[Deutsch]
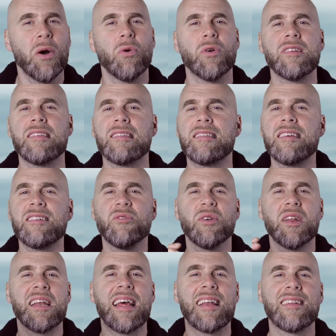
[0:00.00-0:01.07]
und es ist nicht nur
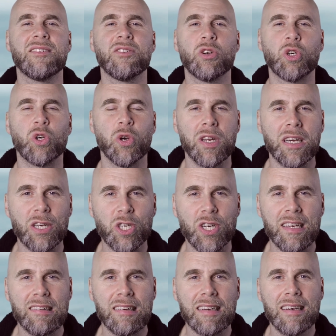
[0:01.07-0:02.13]
eine nette, schöne
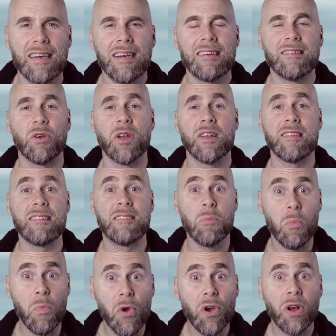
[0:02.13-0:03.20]
Geschichte, sondern es ist
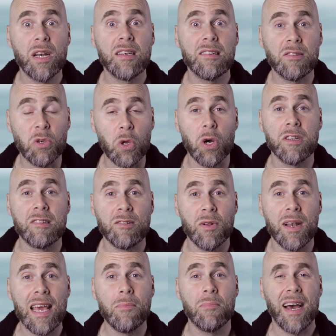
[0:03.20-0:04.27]
möglich, dort zu
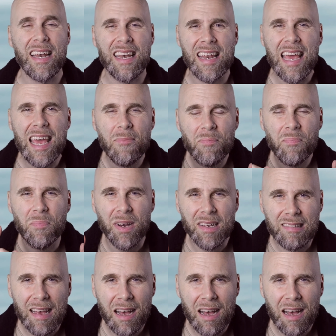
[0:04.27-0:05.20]
leben. Ein Leben, pass